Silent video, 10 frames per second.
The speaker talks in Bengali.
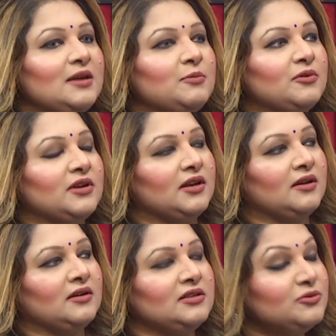এবং
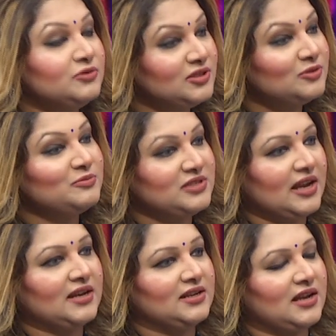ইউটিউব
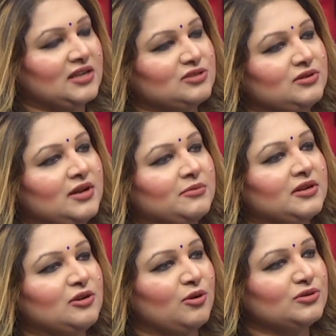চ্যানেল আসলে
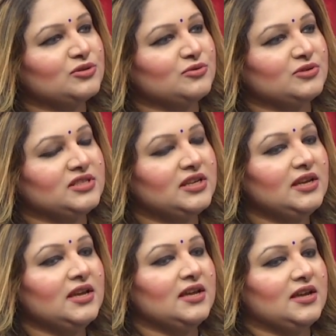আমরা লঞ্চ করছি
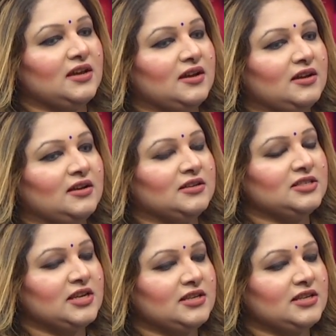যে